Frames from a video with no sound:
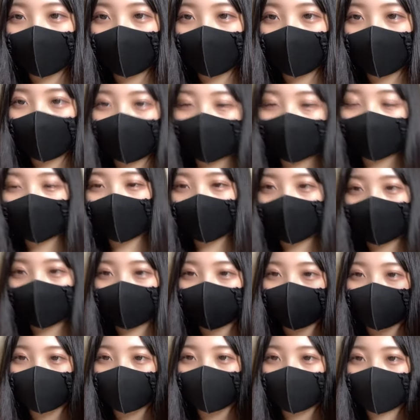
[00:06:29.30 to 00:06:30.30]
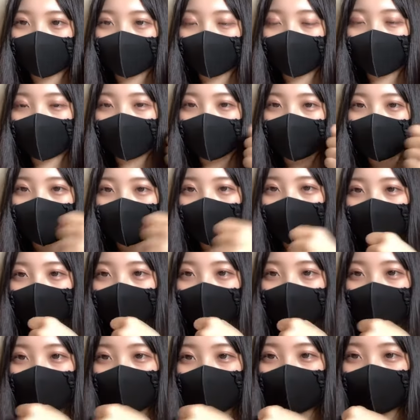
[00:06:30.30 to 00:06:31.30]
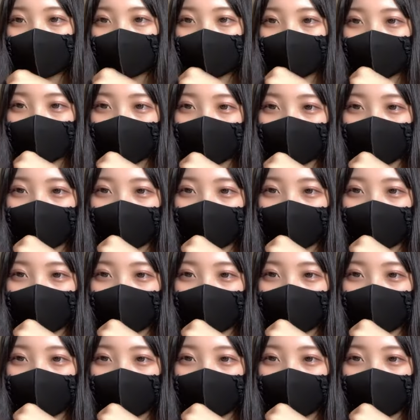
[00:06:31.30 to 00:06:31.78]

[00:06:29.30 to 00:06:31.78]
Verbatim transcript: ビンタンアイスやっ